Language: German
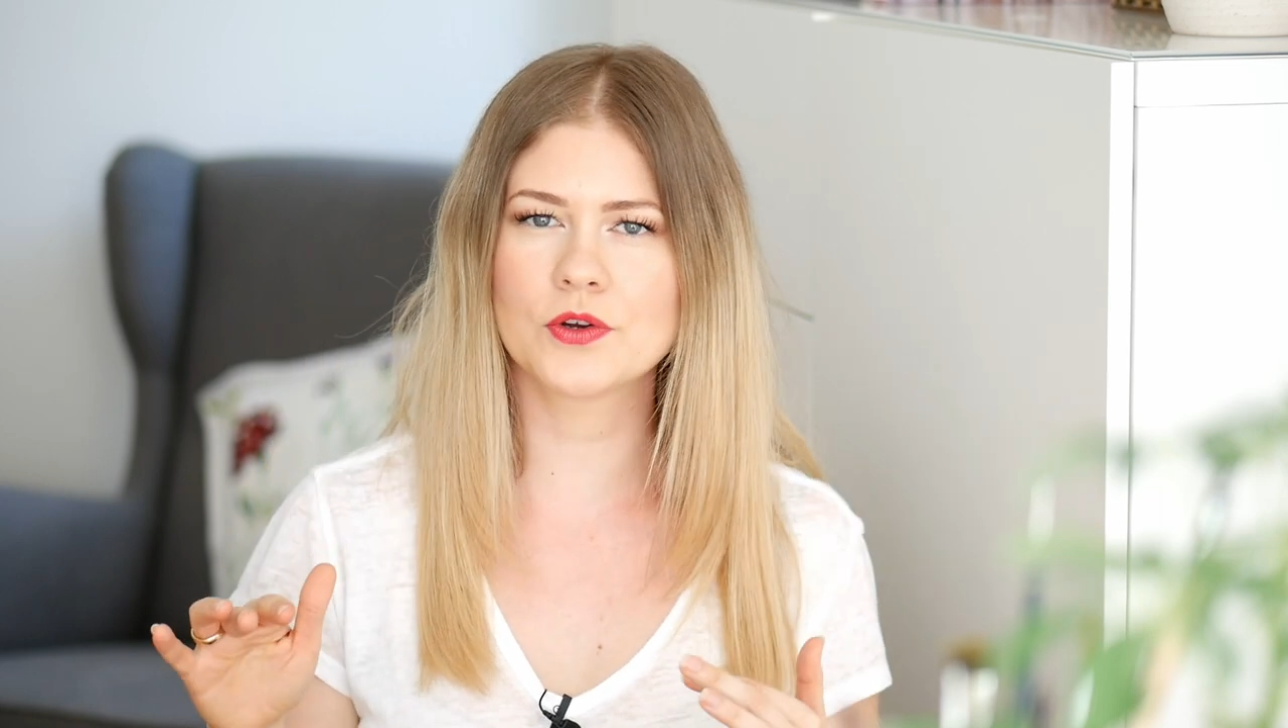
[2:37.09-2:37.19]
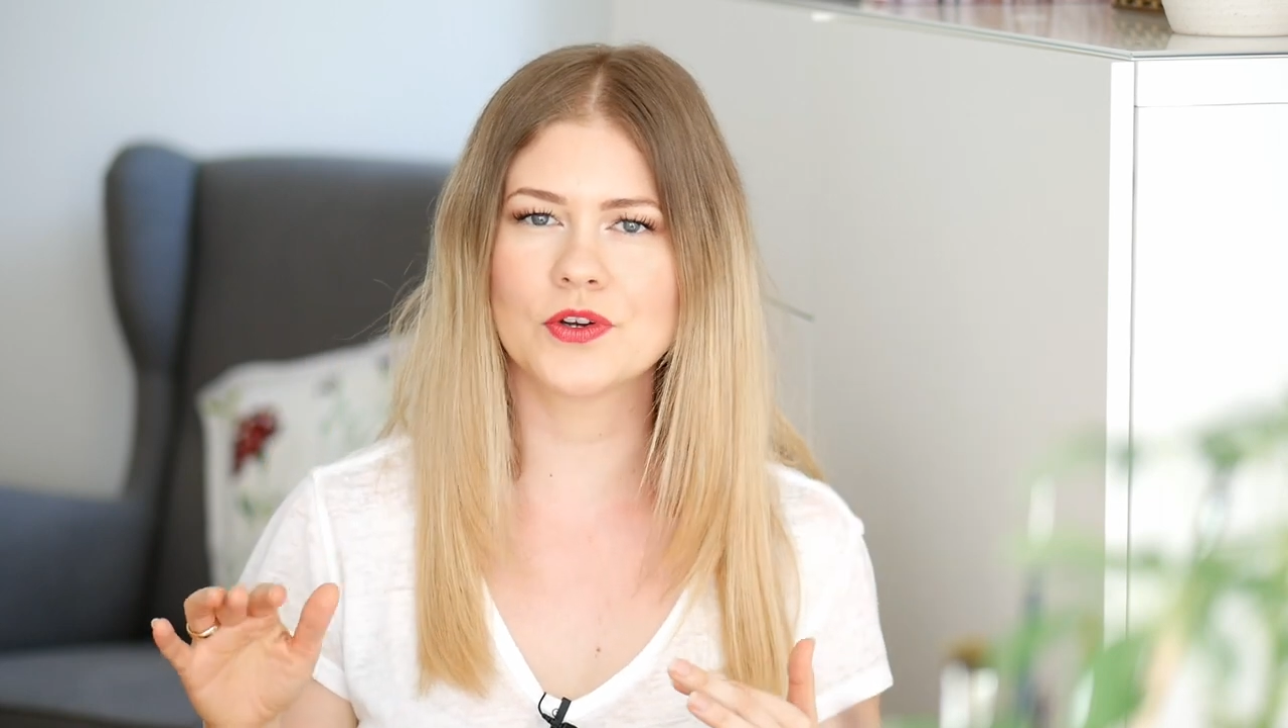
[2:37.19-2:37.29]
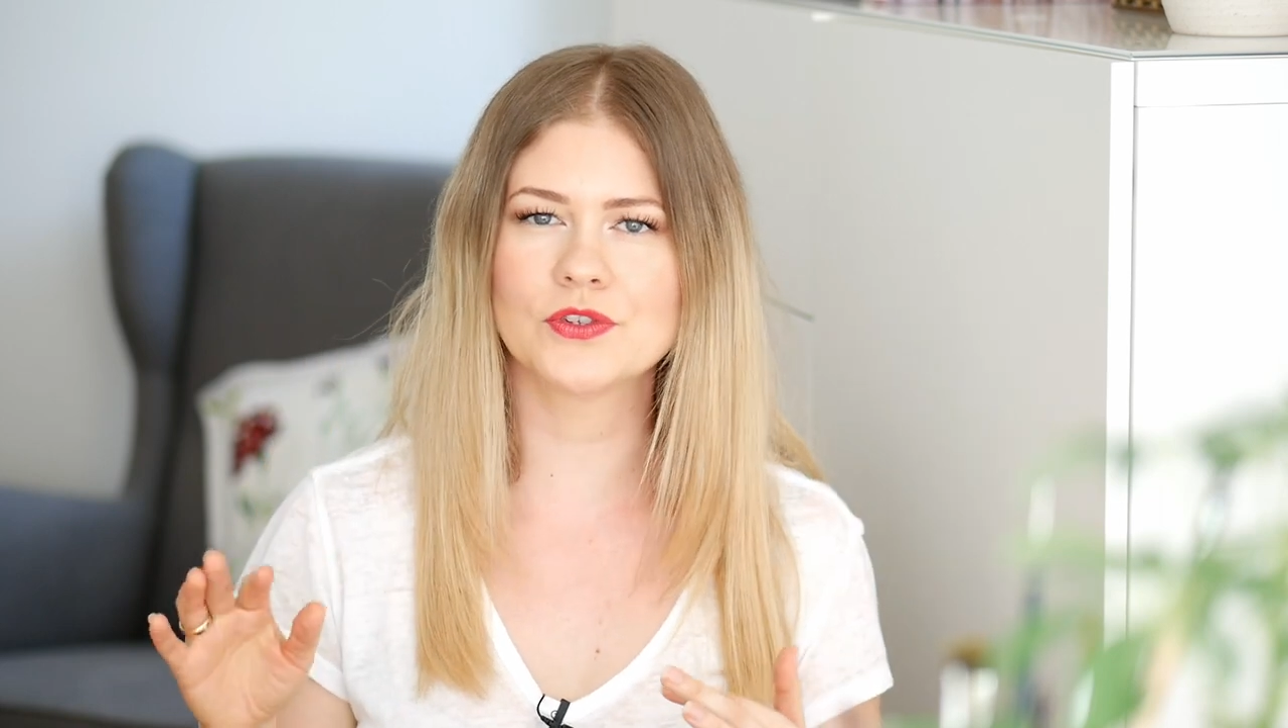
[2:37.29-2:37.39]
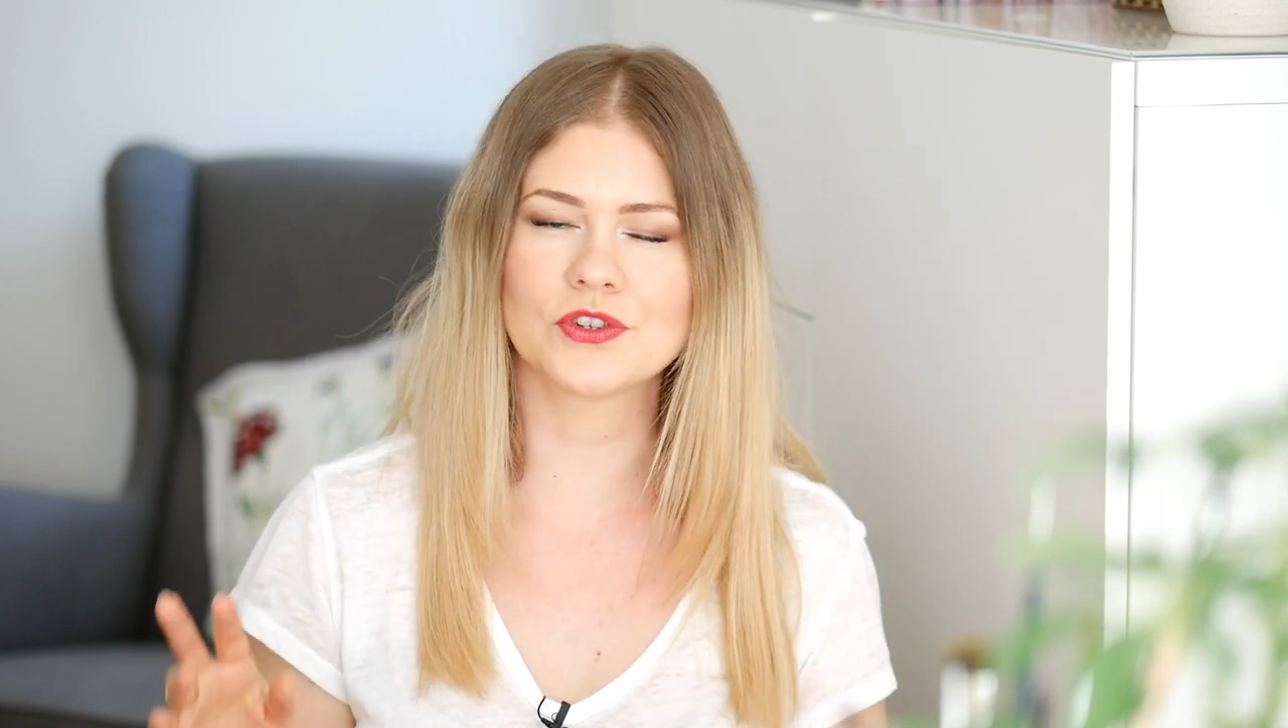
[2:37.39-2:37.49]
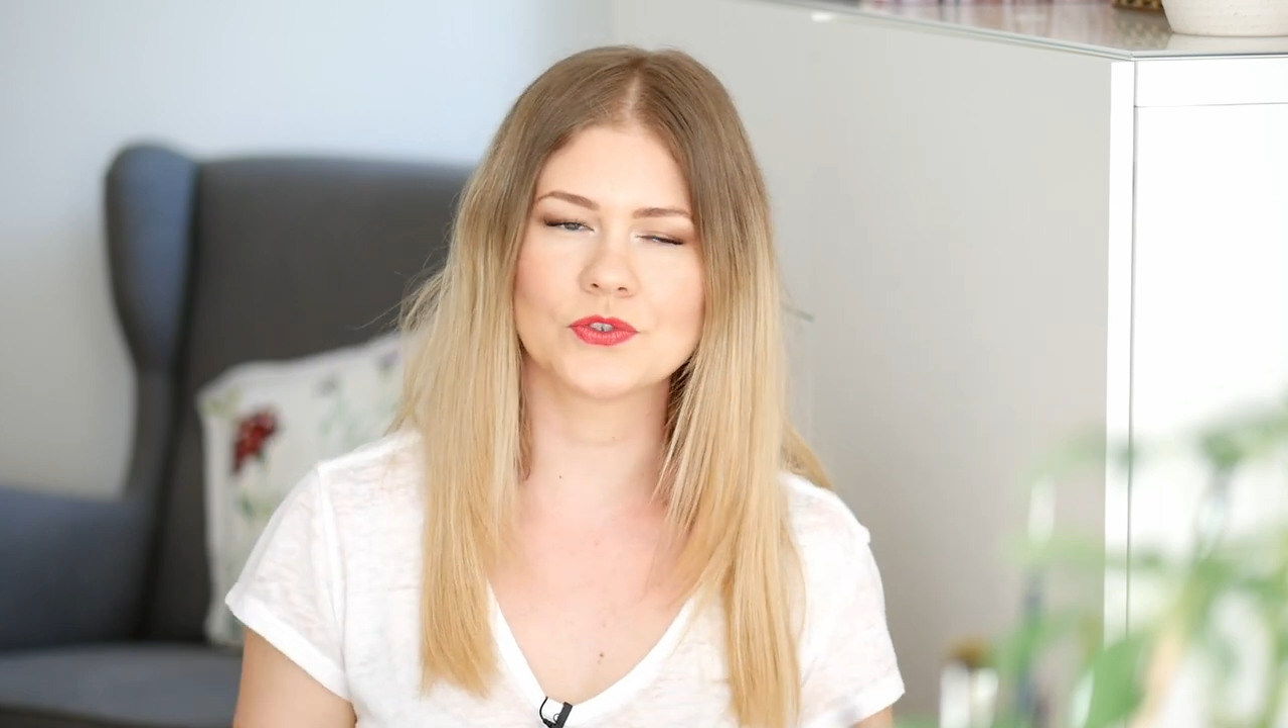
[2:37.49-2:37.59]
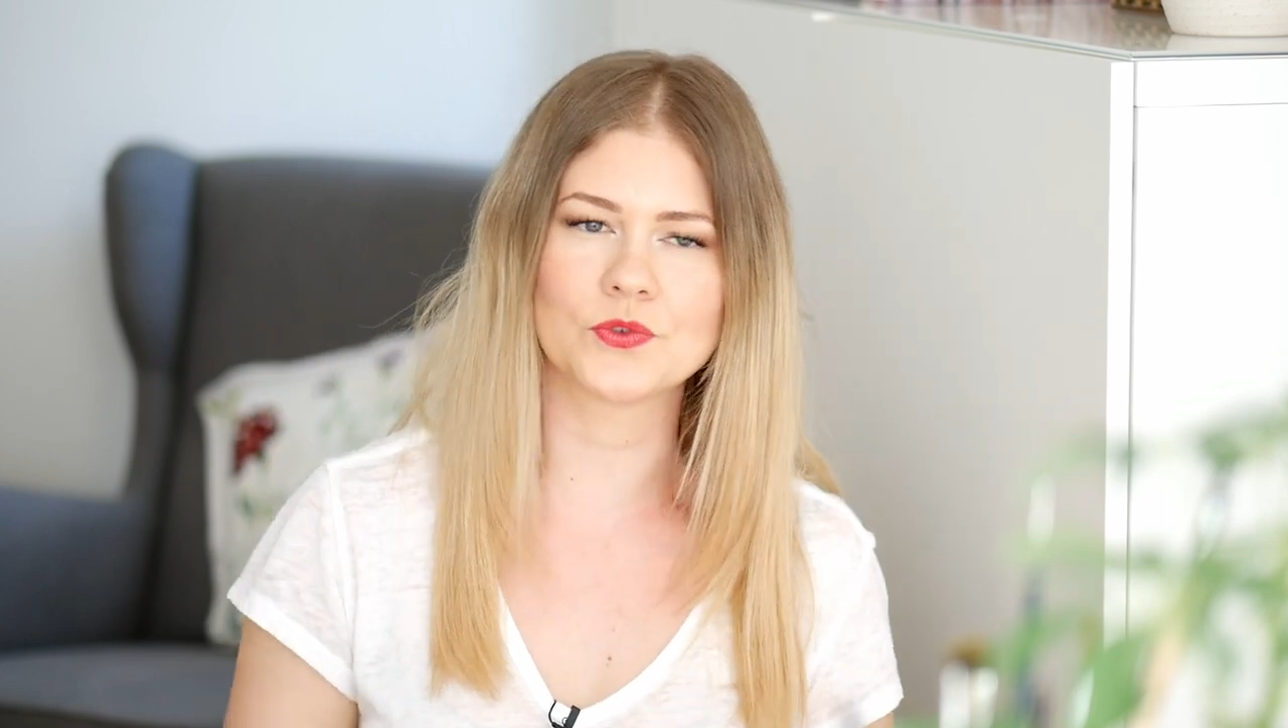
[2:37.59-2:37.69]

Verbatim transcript: könnten.